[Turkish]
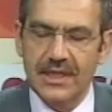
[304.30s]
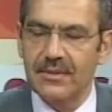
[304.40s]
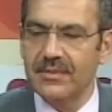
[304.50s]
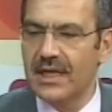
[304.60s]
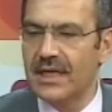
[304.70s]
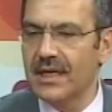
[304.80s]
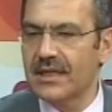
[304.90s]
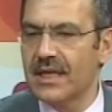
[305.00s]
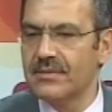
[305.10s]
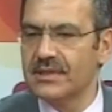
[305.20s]
takım
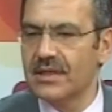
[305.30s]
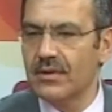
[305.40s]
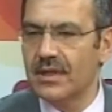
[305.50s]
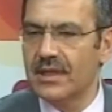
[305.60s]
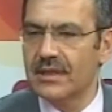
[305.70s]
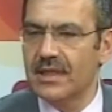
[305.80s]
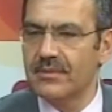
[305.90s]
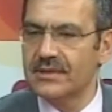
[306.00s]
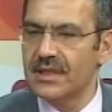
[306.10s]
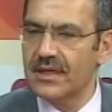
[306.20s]
geleneklerimizden,
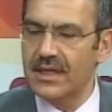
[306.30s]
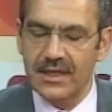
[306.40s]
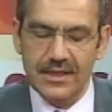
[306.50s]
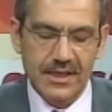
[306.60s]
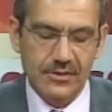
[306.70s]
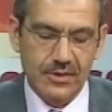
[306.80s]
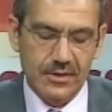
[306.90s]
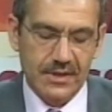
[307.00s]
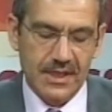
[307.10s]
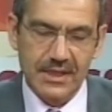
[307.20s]
göreneklerimizden kaynaklanan
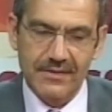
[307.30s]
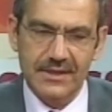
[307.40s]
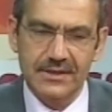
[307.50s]
sorunlar da var.